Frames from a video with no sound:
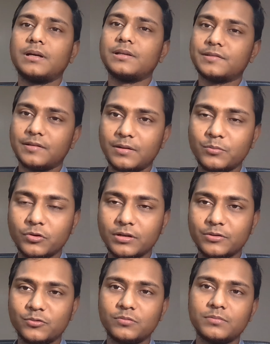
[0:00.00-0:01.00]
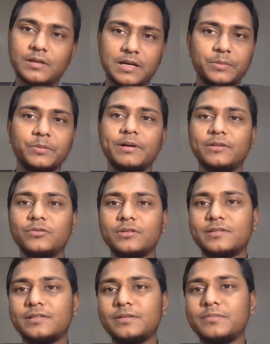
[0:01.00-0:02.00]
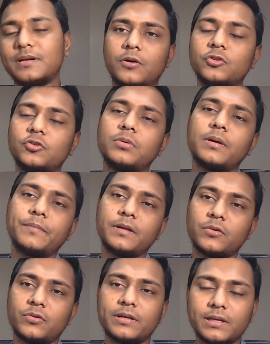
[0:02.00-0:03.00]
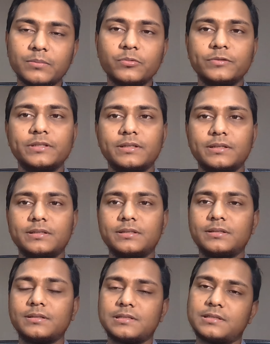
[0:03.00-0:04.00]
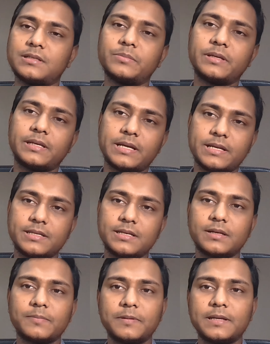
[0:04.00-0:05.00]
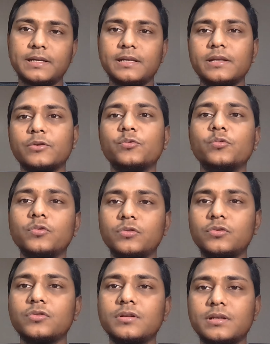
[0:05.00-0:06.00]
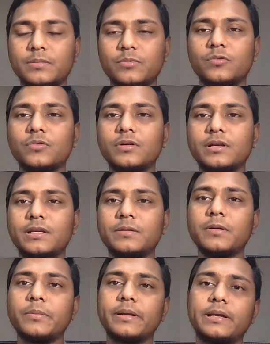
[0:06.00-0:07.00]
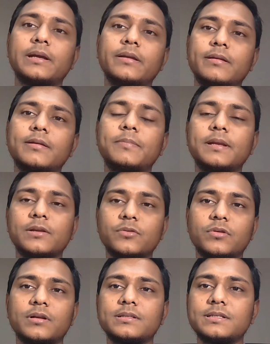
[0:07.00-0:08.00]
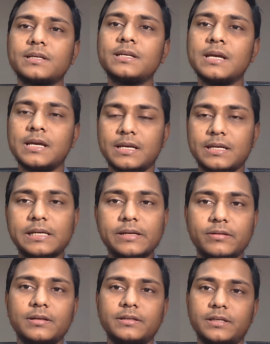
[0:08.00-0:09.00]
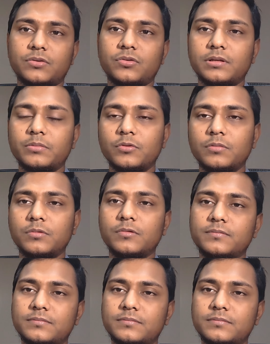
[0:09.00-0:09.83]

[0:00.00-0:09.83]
আসসালামু আলাইকুম আমি বাধু নাসিব হয়তো আপনারা অনেকেই বুঝে গিয়েছেন আজকে আমি ক্যারিয়ার প্ল্যানের গুরুত্ব এবং কিভাবে ক্যারিয়ার প্ল্যান করা যায় এই রিলেটেড কথা বলবো